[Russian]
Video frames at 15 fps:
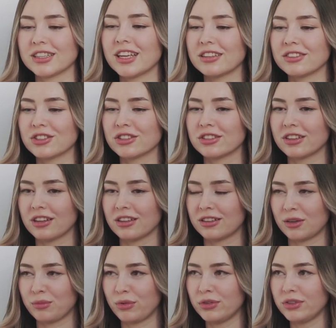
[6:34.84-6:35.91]
когда я
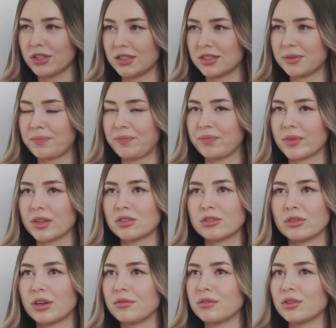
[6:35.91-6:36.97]
начинала работать,
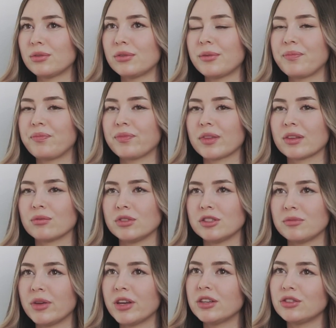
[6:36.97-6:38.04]
все равно у
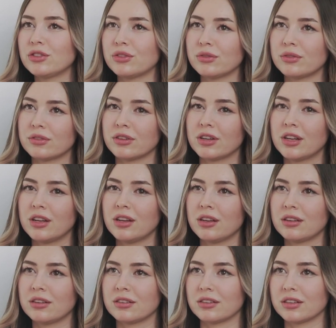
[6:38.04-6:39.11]
тебя еще
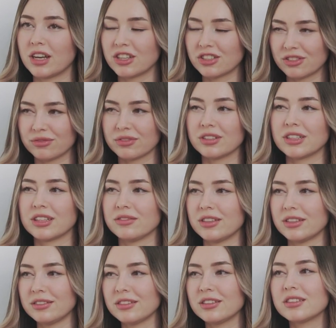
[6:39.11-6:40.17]
Э, каша в
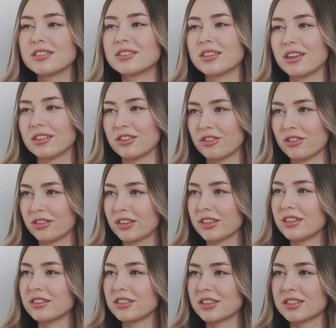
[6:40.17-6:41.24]
голове, недостаточно
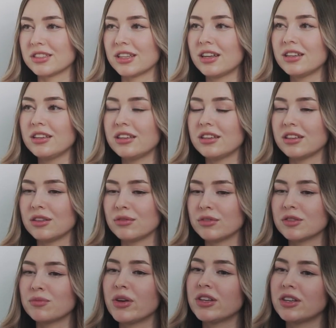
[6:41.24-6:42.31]
каких-то знаний, и
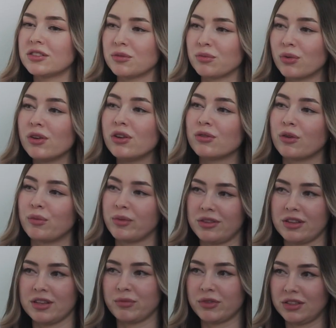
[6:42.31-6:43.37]
у тебя есть более
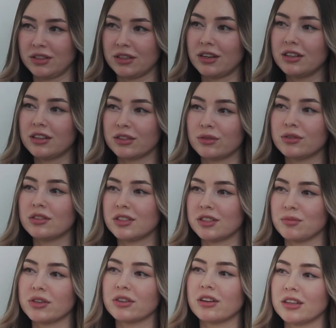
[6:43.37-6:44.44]
опытные мастера, которые
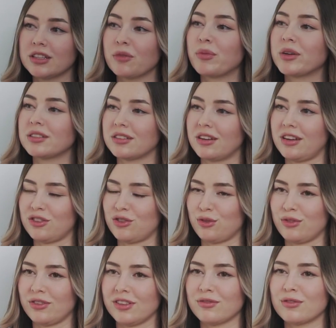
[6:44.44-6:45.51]
тебе как-то
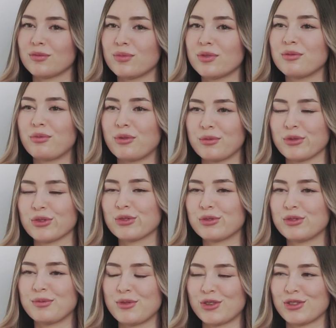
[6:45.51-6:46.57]
подскажут. И вот был, помню,
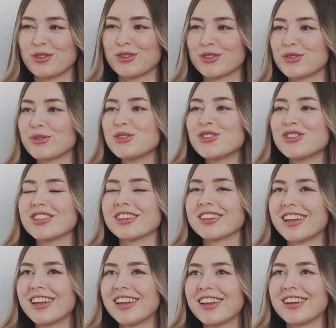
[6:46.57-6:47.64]
смешной
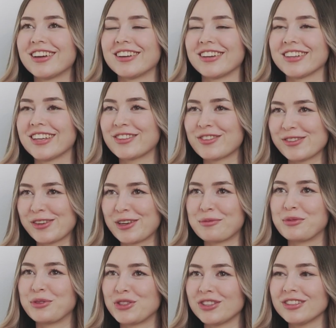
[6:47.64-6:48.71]
случай. А, я только
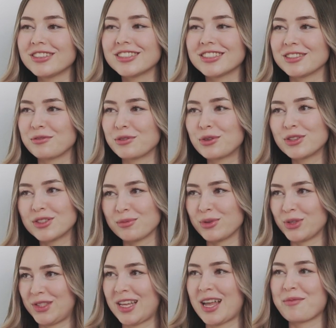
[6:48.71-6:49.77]
обучилась, и вроде
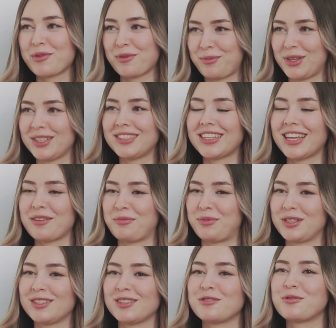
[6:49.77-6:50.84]
бы самая простая
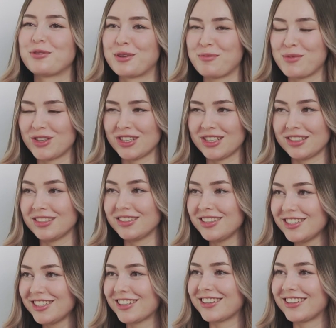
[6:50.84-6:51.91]
процедура
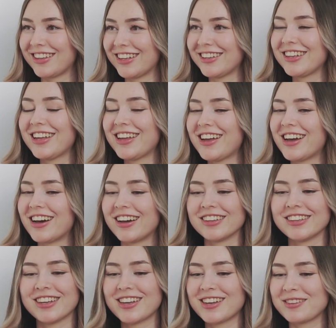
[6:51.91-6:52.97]
межресничка, да,
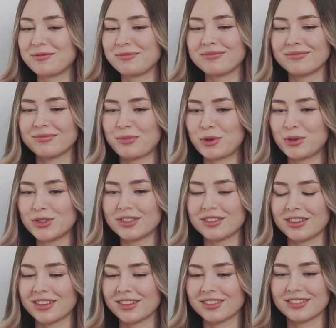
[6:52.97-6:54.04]
а я
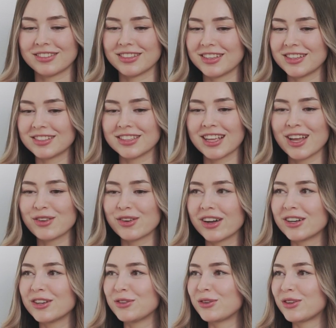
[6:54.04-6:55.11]
просто не знаю,
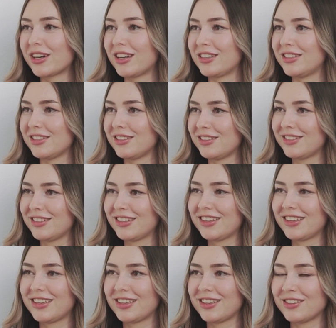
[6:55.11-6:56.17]
как ее красить.
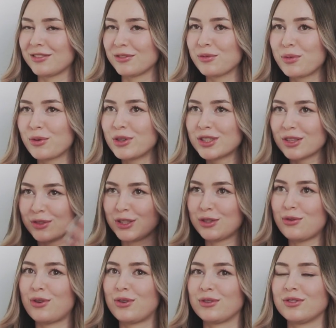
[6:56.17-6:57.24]
Ну просто
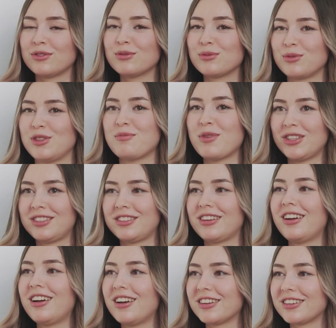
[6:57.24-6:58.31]
все, ну у тебя
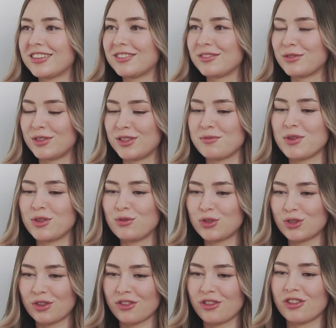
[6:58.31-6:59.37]
страх, вот тебе
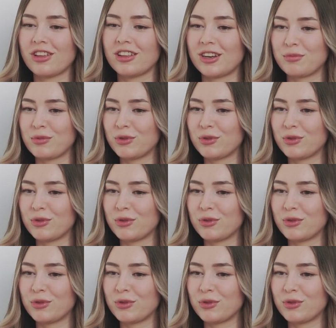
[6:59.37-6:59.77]
нужно начинать